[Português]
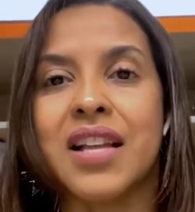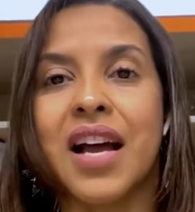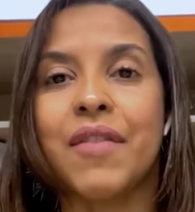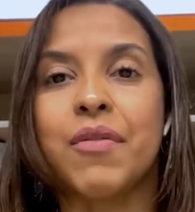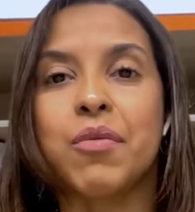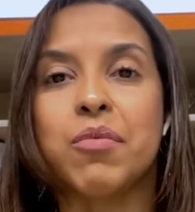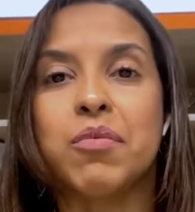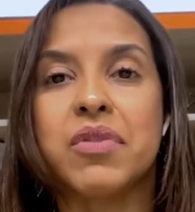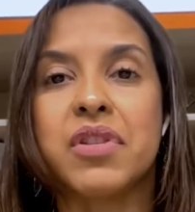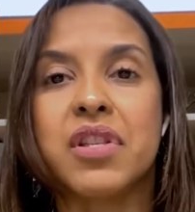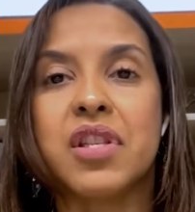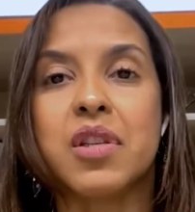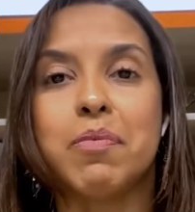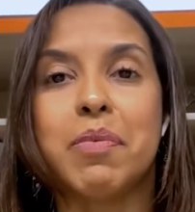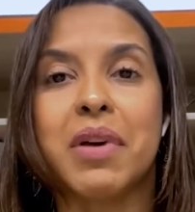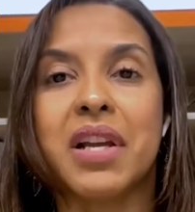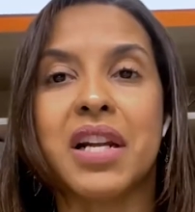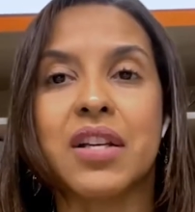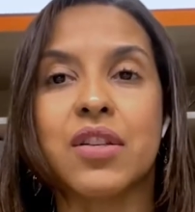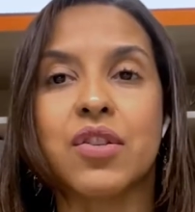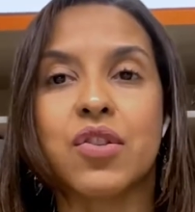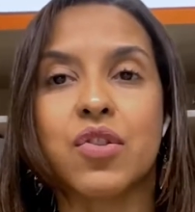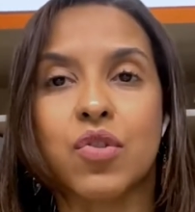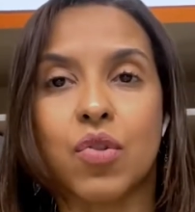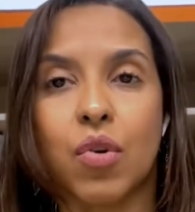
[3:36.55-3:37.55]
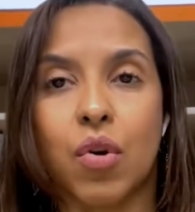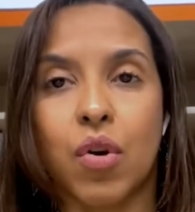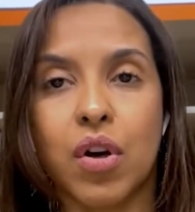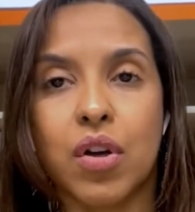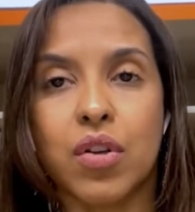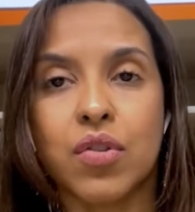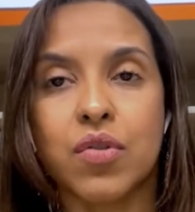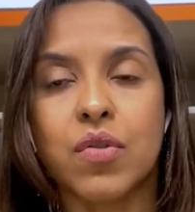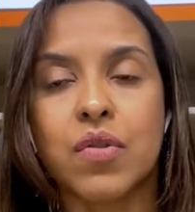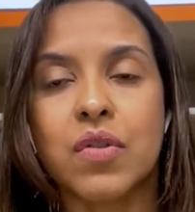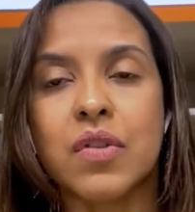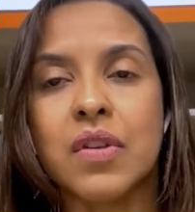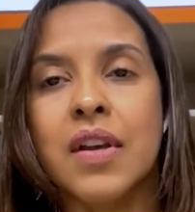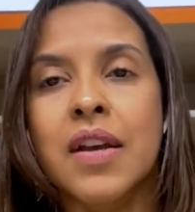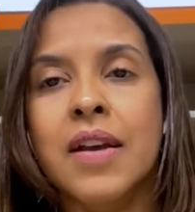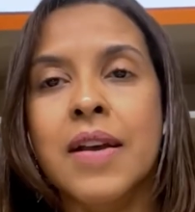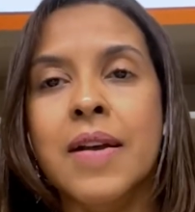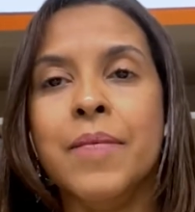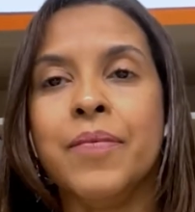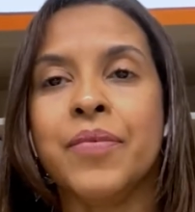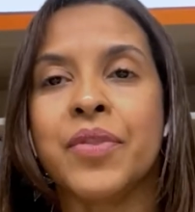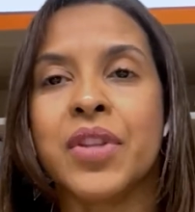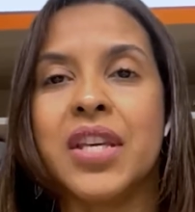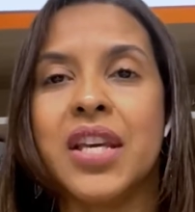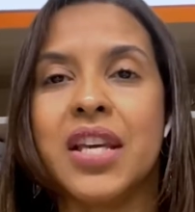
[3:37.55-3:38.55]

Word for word: Estávamos esperançosos